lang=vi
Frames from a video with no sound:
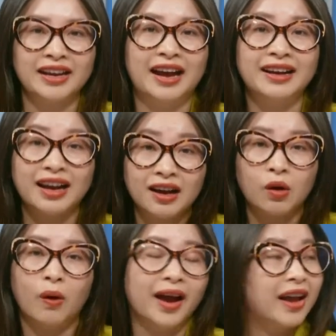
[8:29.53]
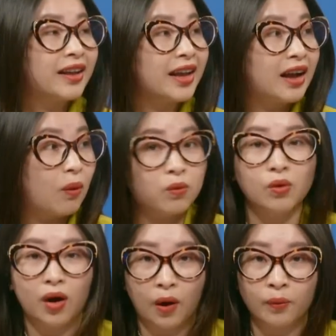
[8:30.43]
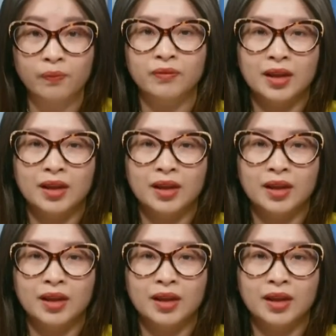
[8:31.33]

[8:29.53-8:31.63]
đã cắt khóa cái cổng của ổng